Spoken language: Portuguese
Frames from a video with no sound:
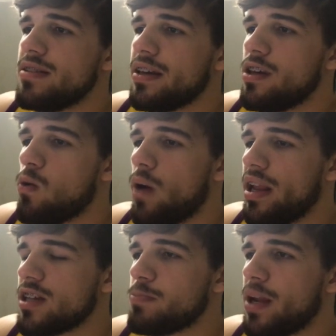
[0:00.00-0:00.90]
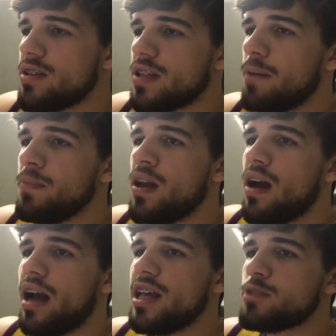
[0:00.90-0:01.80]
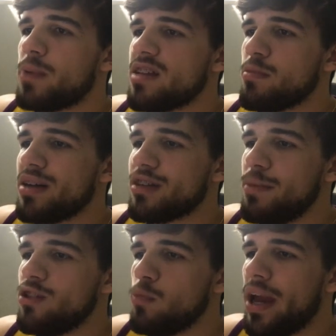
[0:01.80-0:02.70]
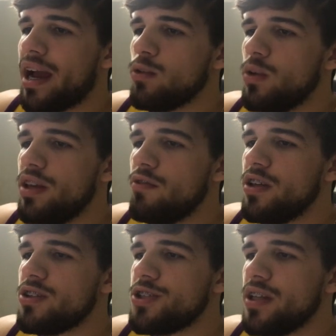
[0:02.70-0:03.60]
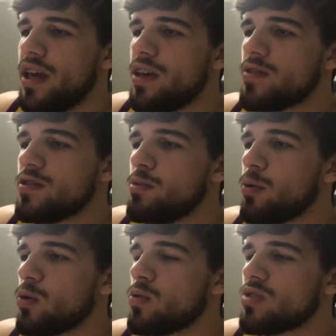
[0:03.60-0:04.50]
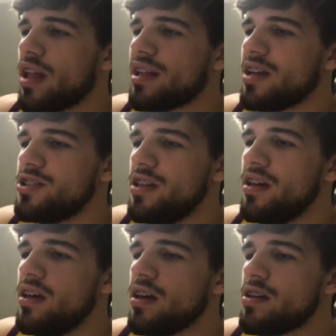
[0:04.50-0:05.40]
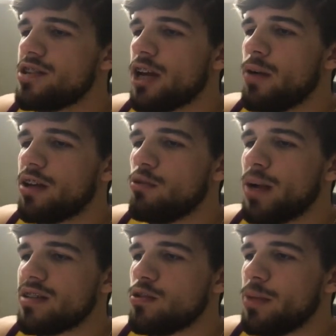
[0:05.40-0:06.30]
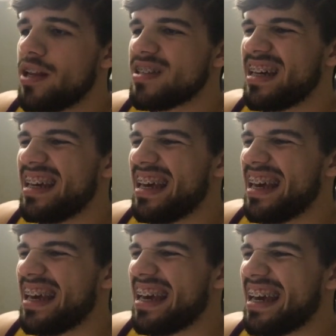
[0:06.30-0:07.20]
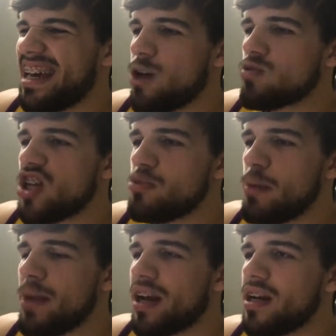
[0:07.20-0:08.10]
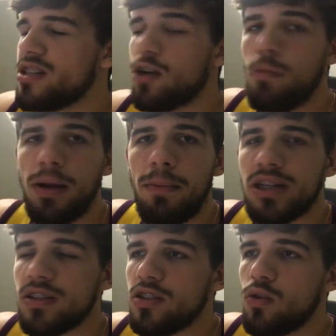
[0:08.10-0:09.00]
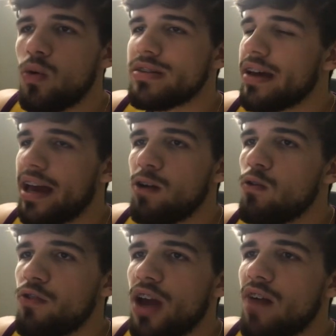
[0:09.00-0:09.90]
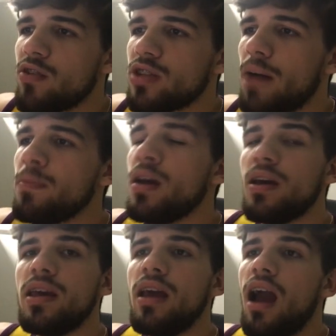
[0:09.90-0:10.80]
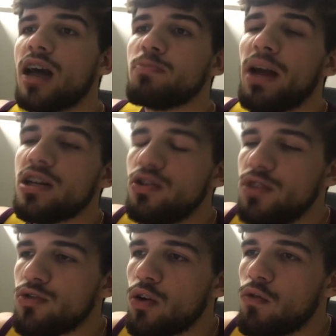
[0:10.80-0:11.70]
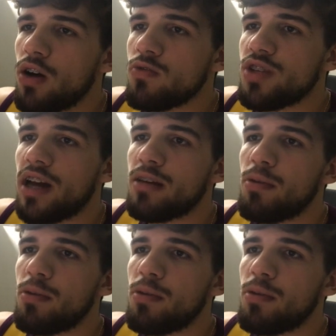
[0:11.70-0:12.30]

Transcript: esse aqui é o AliExpress, tá? AliExpress é basicamente um mercado livre chinês de produtos lá da China que chegam aqui no Brasil, beleza? É, é um site bem bacana, já comprei bastante coisa, é confiável, tá? E as placas de vídeo que eu vou anunciar